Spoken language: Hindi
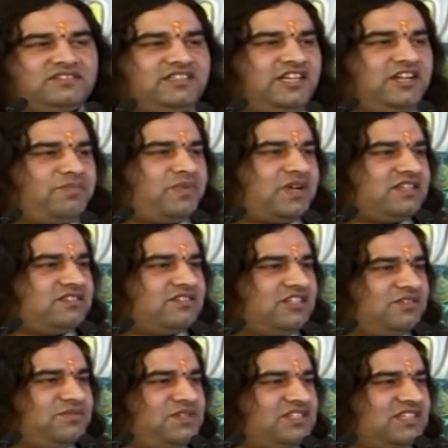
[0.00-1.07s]
तेरे पास
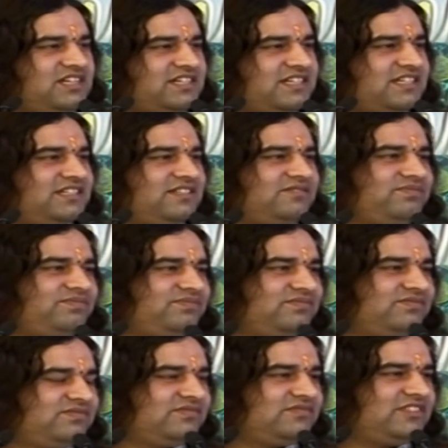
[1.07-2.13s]
टीवी सेट है
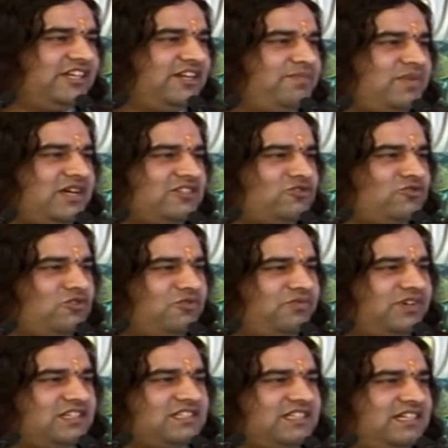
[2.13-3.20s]
तेरे पास
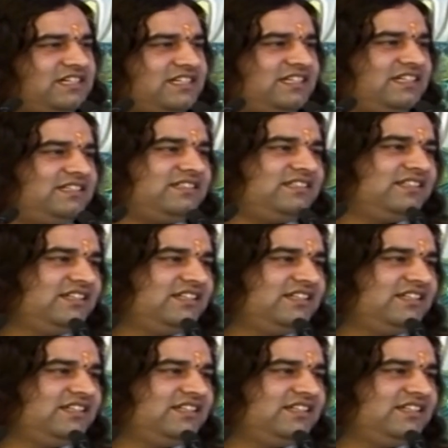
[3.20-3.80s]
सोफा सेट है